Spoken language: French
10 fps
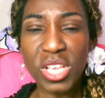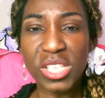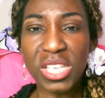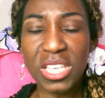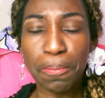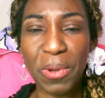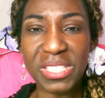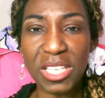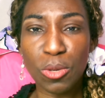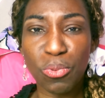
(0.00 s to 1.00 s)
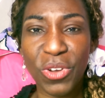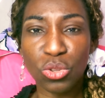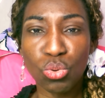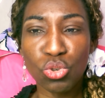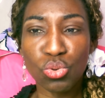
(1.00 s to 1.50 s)
ceux qui pensaient qu'ils pouvaient
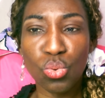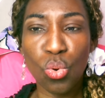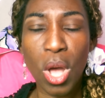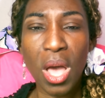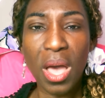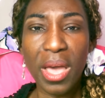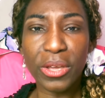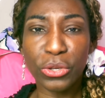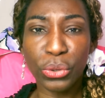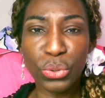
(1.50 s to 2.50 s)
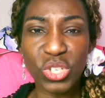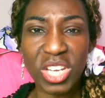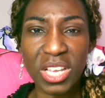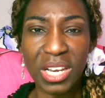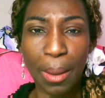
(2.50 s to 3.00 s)
toujours
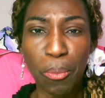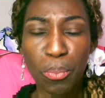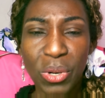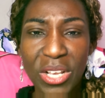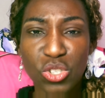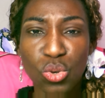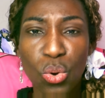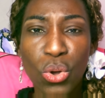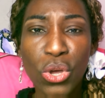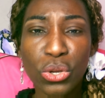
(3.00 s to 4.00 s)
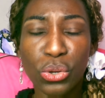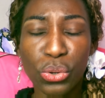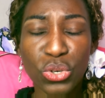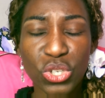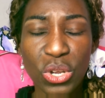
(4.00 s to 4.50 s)
gruger la population,
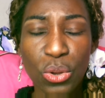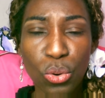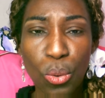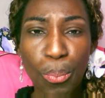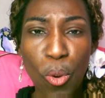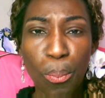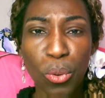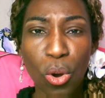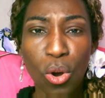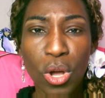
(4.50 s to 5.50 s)
gruger le peuple,